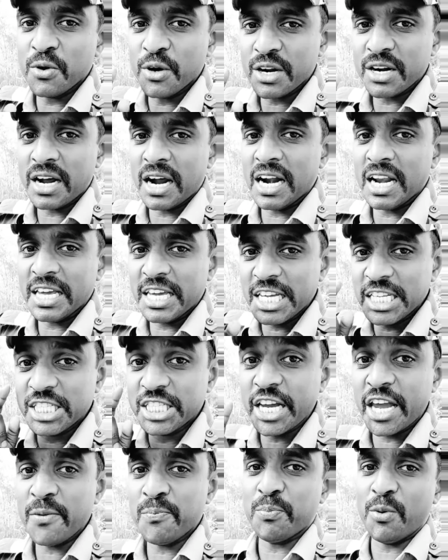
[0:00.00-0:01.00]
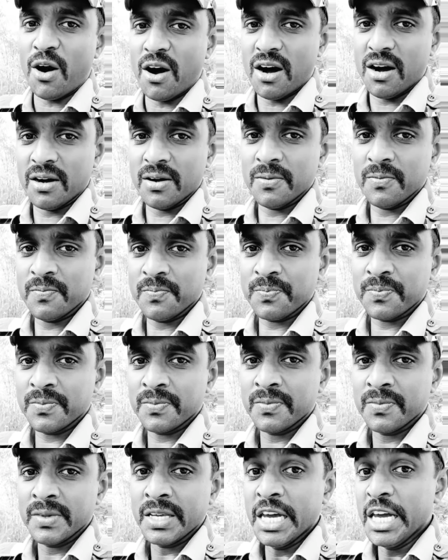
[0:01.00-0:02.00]
ஒரு நாளைக்கு ஜெயிப்பான்
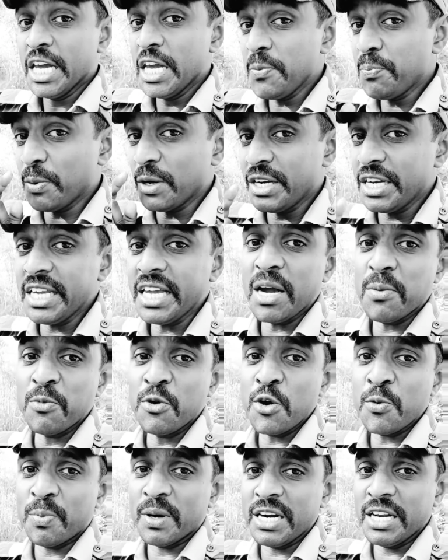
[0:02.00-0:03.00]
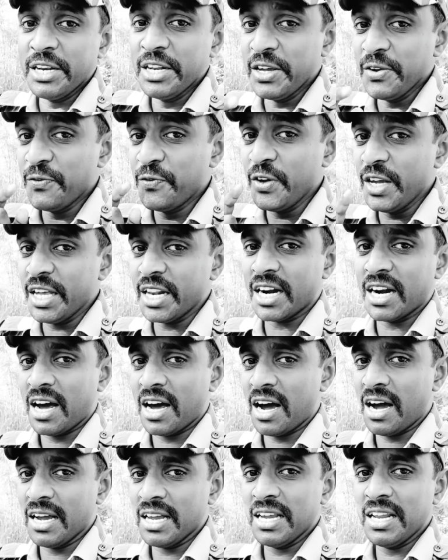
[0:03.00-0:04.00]
இப்போ நீ ஏன் முடிவு பண்ணு நீ
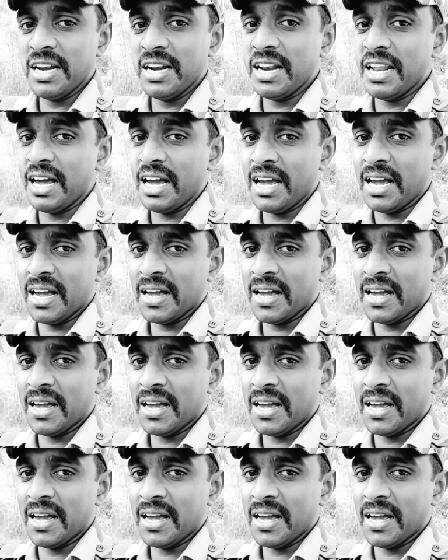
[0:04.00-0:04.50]
வீரனா இல்லை